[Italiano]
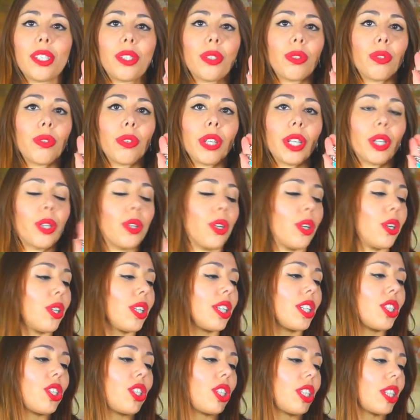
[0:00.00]
sono
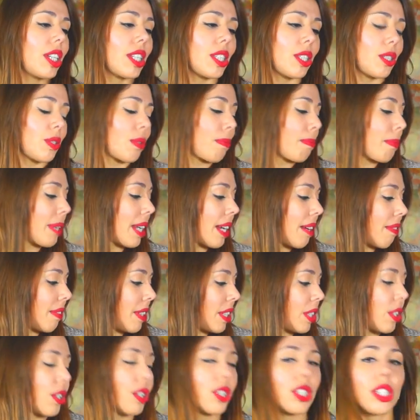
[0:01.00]
iconici e sono
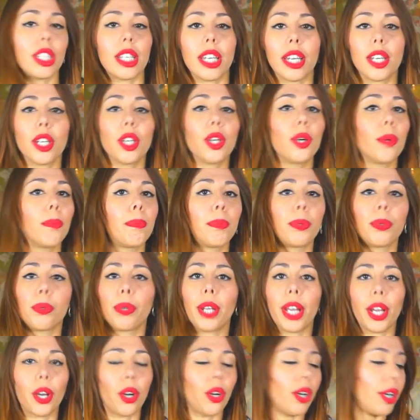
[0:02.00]
meravigliosi e io più
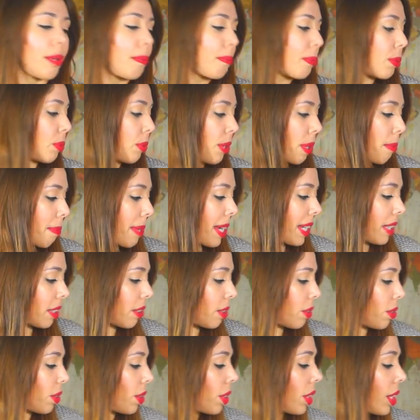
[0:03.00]
ne ho e più ne
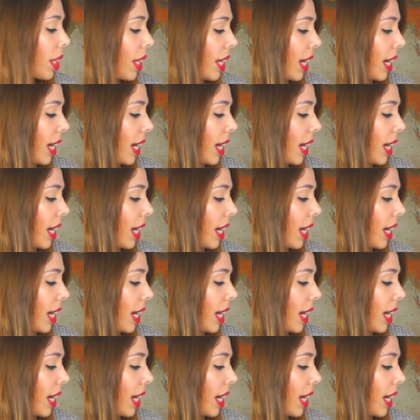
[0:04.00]
metto.